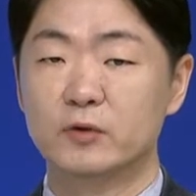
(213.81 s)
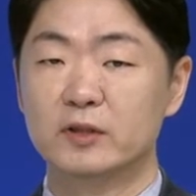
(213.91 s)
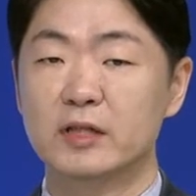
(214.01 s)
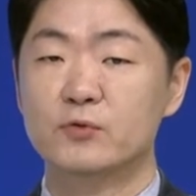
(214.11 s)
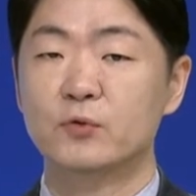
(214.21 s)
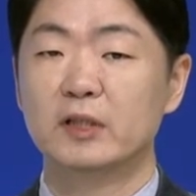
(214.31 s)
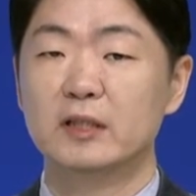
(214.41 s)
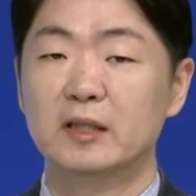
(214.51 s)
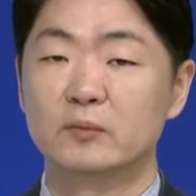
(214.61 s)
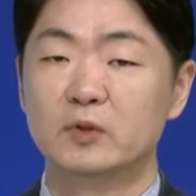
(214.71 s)
지원을 해주고
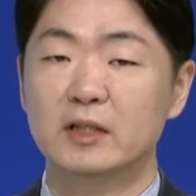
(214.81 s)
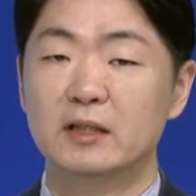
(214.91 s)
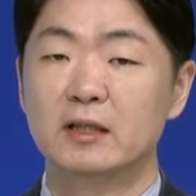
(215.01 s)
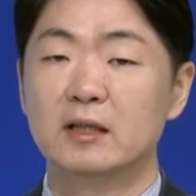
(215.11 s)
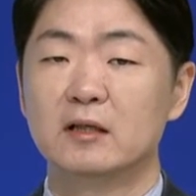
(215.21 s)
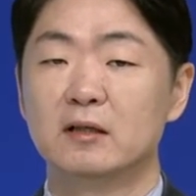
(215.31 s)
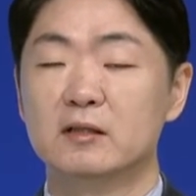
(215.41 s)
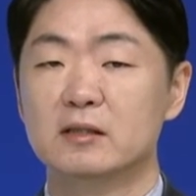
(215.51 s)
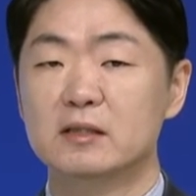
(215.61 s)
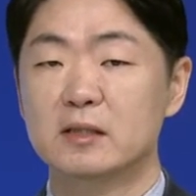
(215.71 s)
있기 때문에
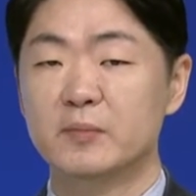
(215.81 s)
어,